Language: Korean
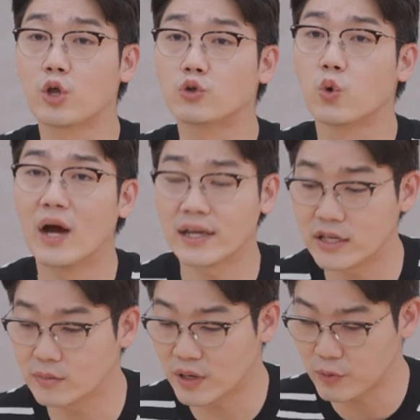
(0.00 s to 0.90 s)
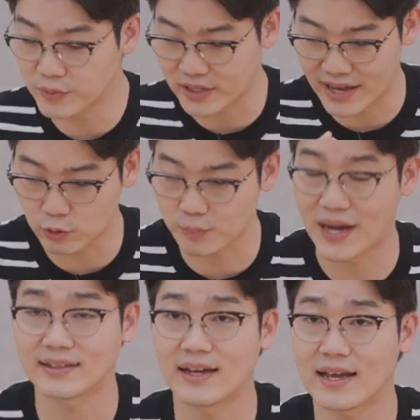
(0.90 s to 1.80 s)
더 좋아하게 하는 방법은 계속
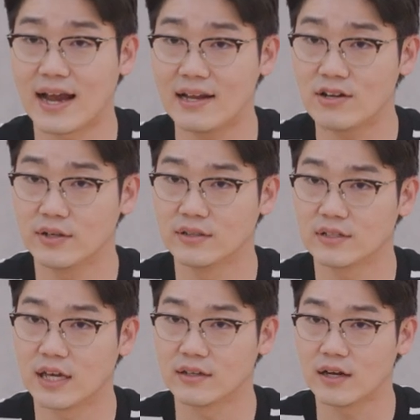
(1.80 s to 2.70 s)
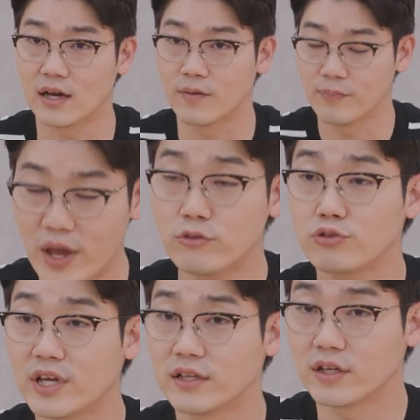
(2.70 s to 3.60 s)
바닥에 깔려 있는 게 아니라
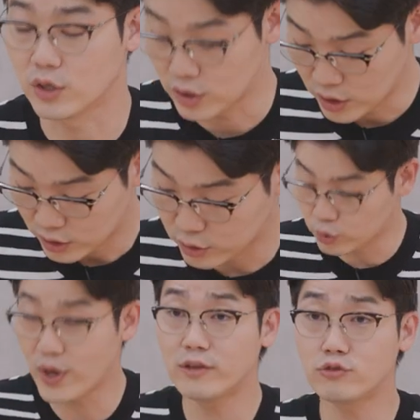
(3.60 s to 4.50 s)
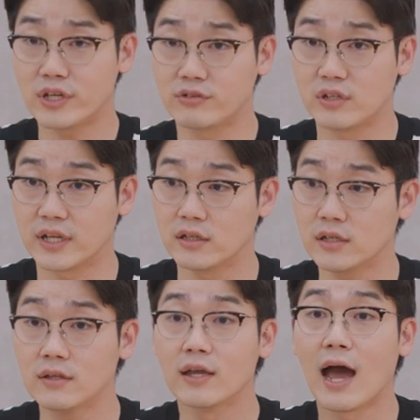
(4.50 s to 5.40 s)
회수돼야 돼요. 그리고 회수됐을
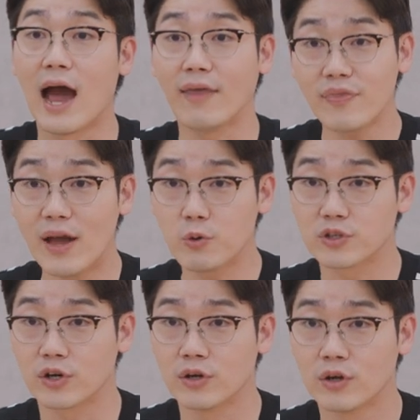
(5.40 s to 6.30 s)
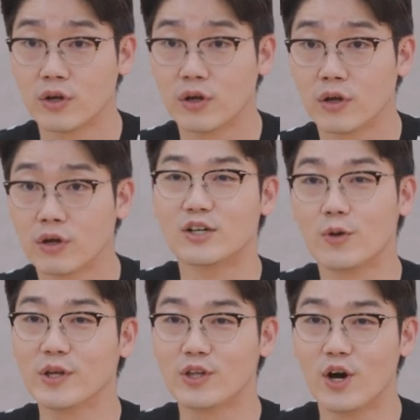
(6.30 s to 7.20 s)
때는 안 나오죠.
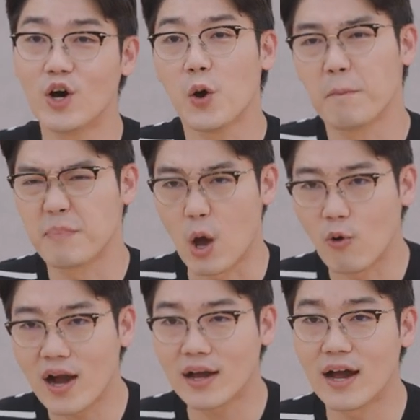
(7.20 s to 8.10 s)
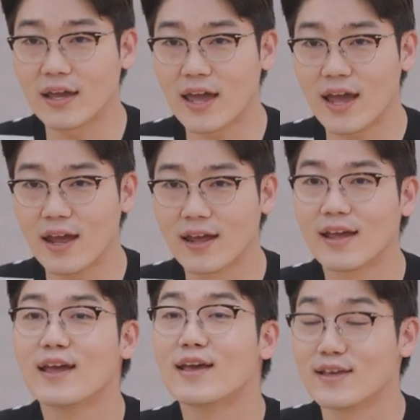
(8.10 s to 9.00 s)
그러면 더 명확하게
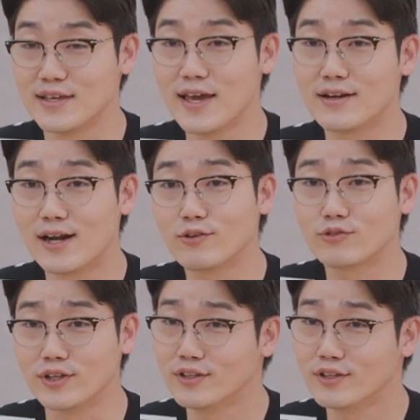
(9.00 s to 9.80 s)
이해를 할 수